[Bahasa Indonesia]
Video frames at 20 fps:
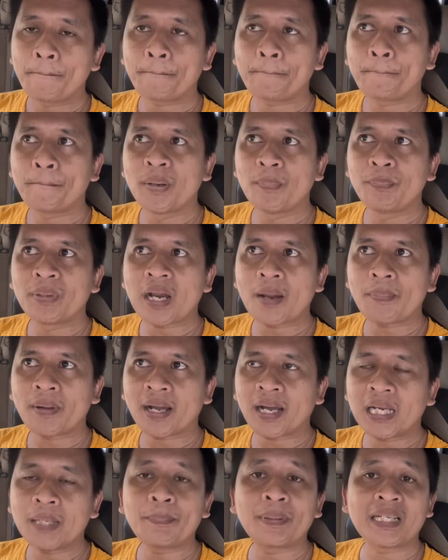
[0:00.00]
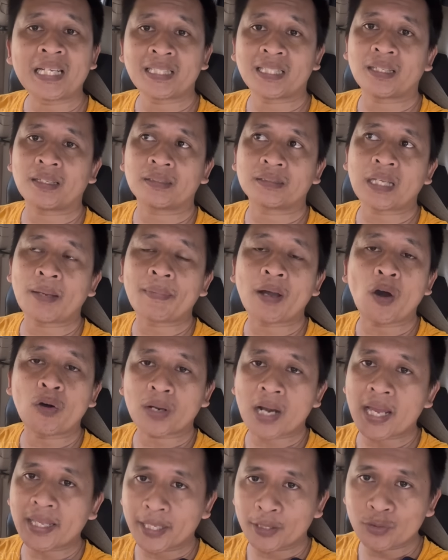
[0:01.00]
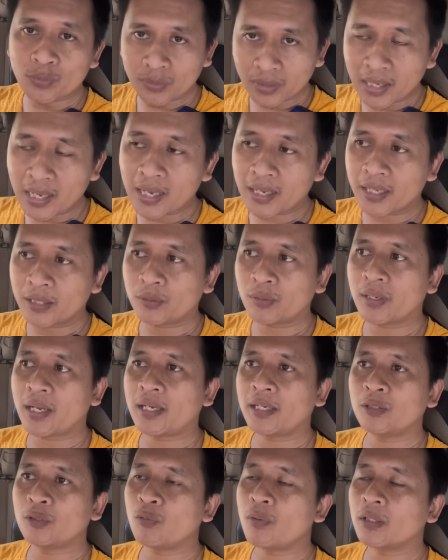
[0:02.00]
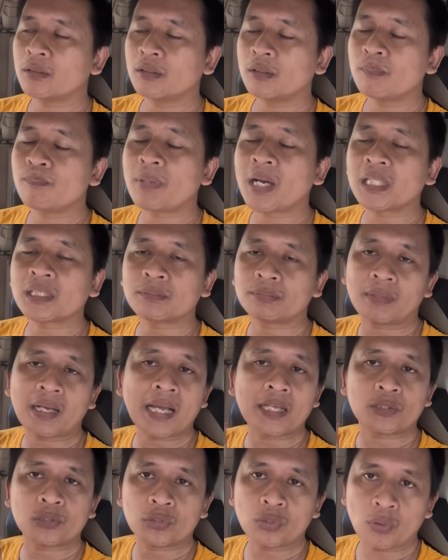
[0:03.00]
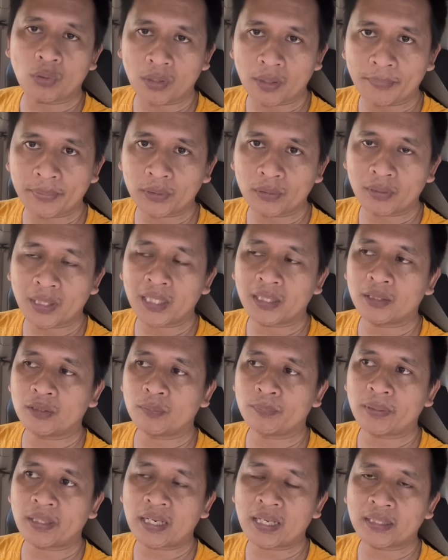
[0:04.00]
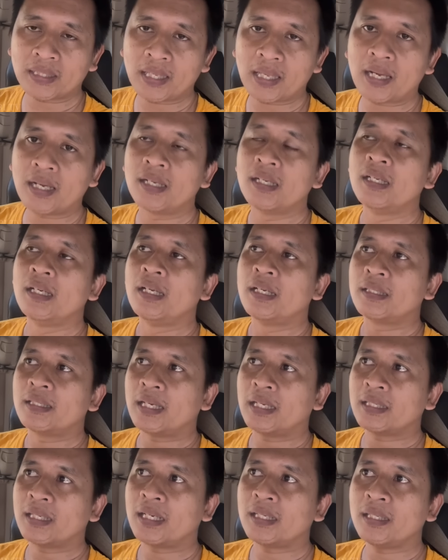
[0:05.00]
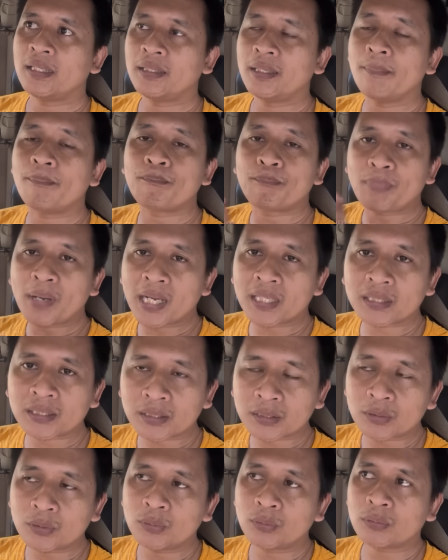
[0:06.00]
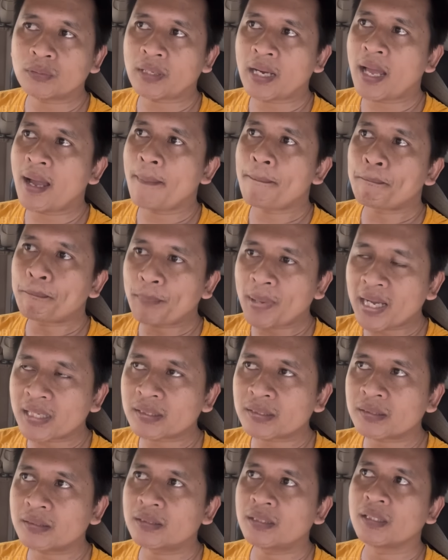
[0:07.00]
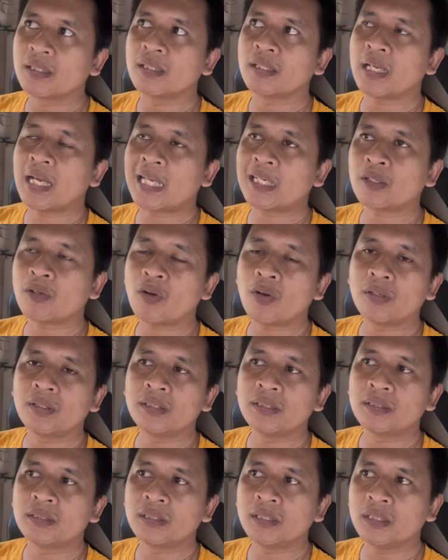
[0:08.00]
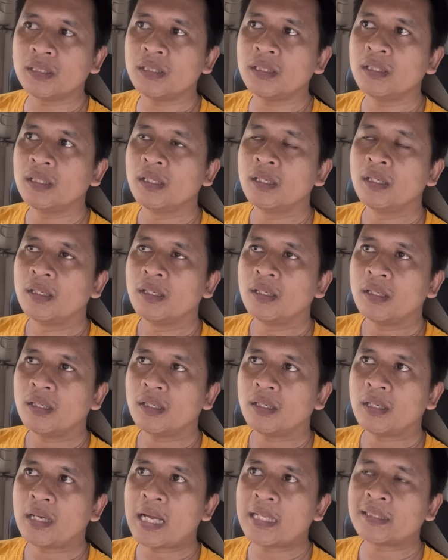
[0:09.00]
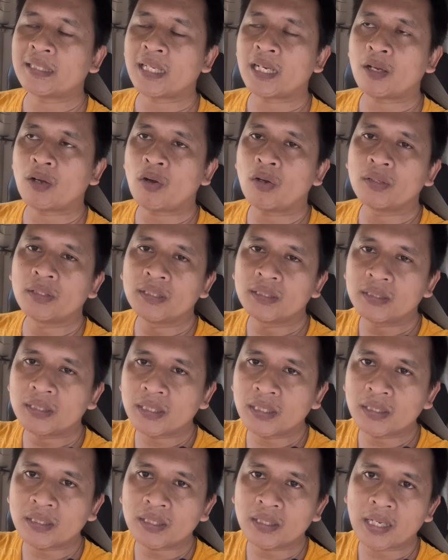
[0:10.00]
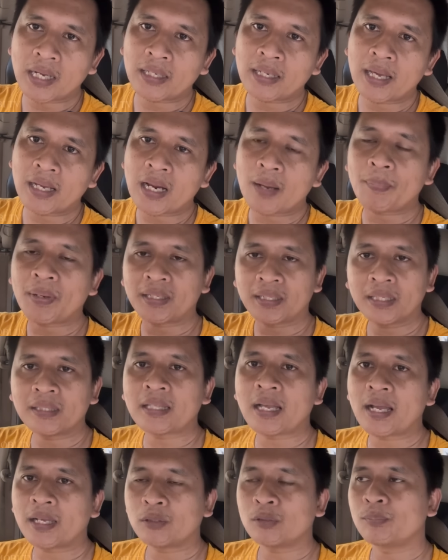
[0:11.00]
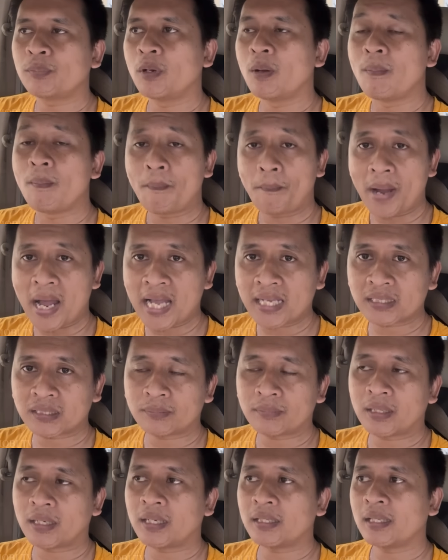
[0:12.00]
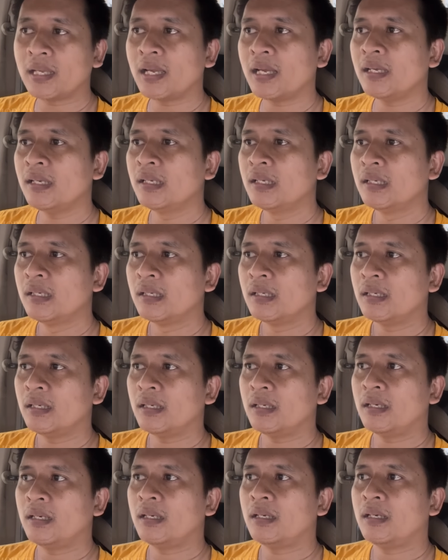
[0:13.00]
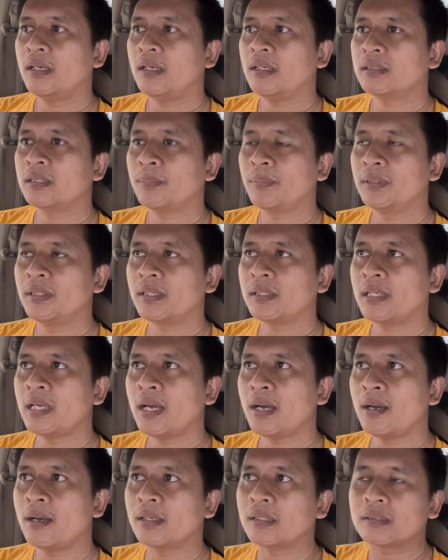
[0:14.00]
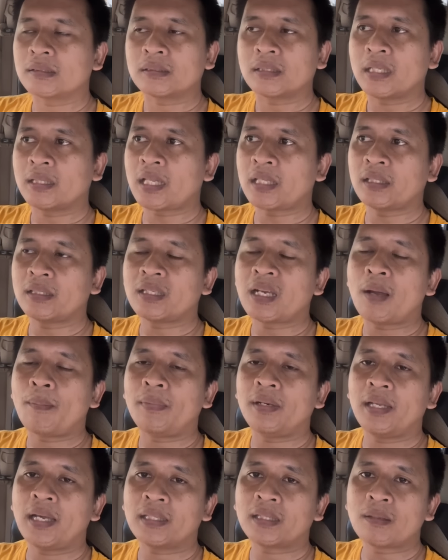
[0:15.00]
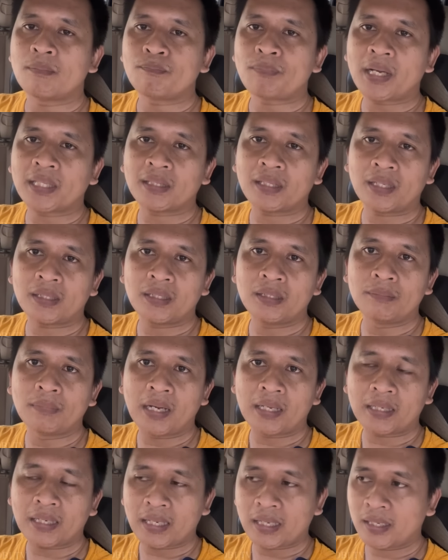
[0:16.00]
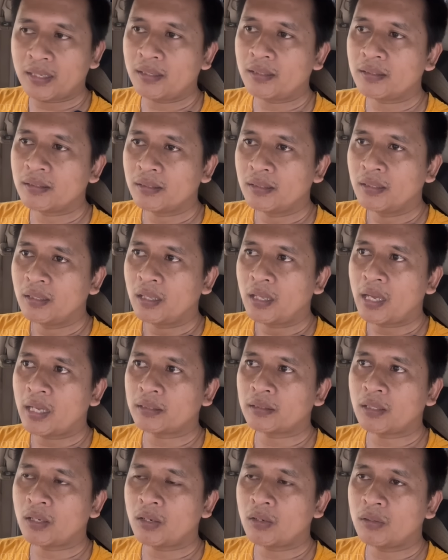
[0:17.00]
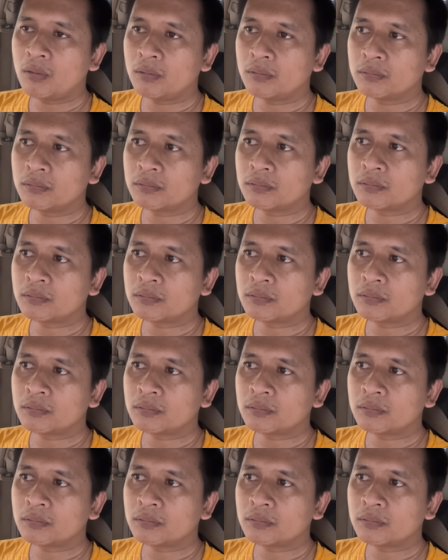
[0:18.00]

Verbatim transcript: beberapa kali berdasar sama orangnya juga gitu kan itu waktu itu pas masuk kebetulan gitu barangnya ya dan kali ini pas kurang pas dengan kondisi e, antara kondisi dengan harapan kita itu belum pas makanya e, sebenarnya kita tidak melihat tempatnya di mana atau